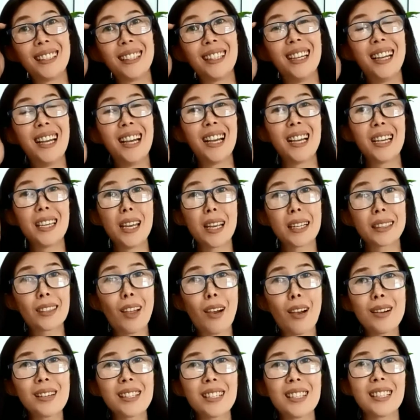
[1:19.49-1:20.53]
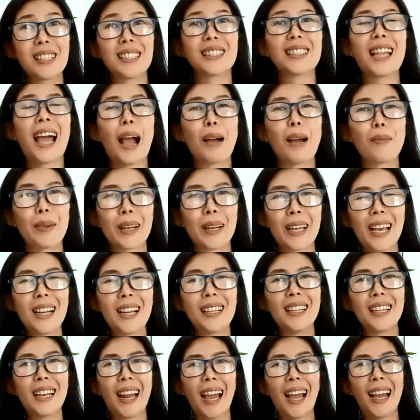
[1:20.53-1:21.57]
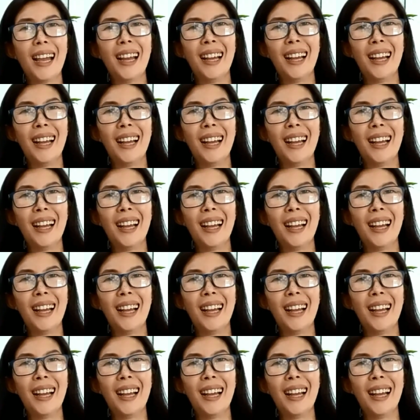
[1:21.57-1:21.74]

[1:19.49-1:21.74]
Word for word: ย อย่าต้องถึงต่างประเทศเลยนะ